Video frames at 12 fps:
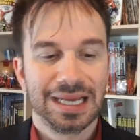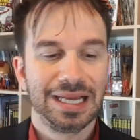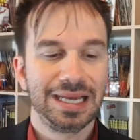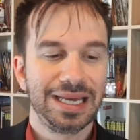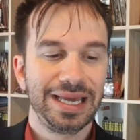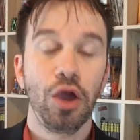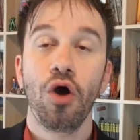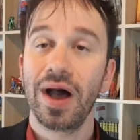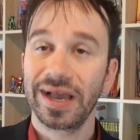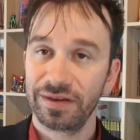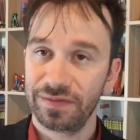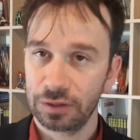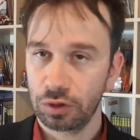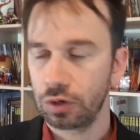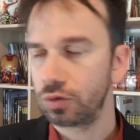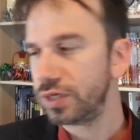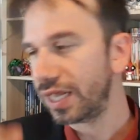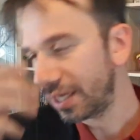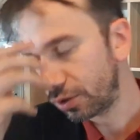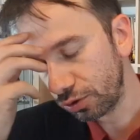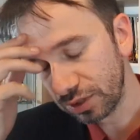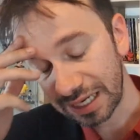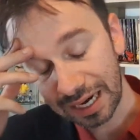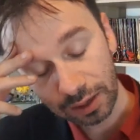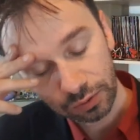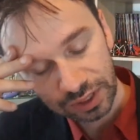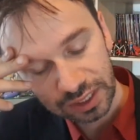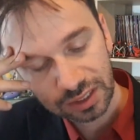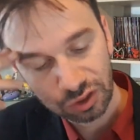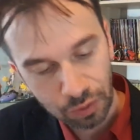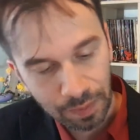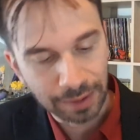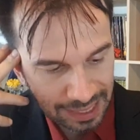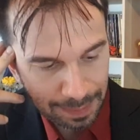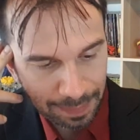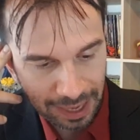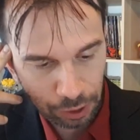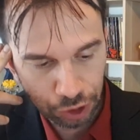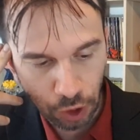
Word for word: Eh, e ho anche fatto alcuni retro Dylan, quindi insomma ne parlo